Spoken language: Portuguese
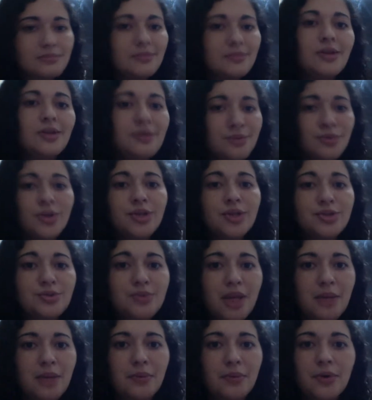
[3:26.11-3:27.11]
durante um
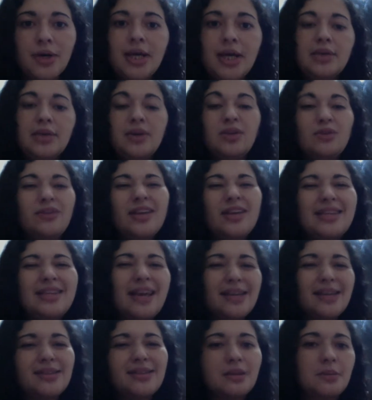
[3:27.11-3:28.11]
tempo. Então ele não vai
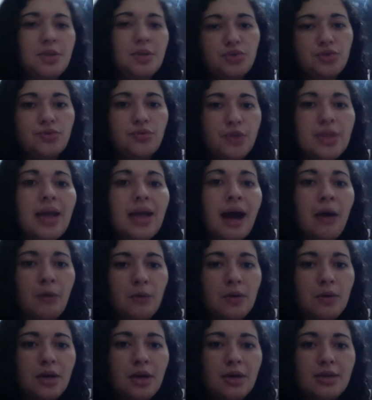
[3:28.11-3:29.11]
ter exatamente um
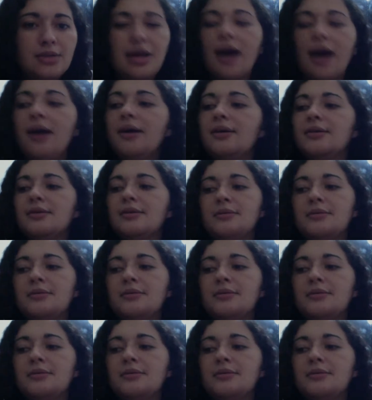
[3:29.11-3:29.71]
final tá?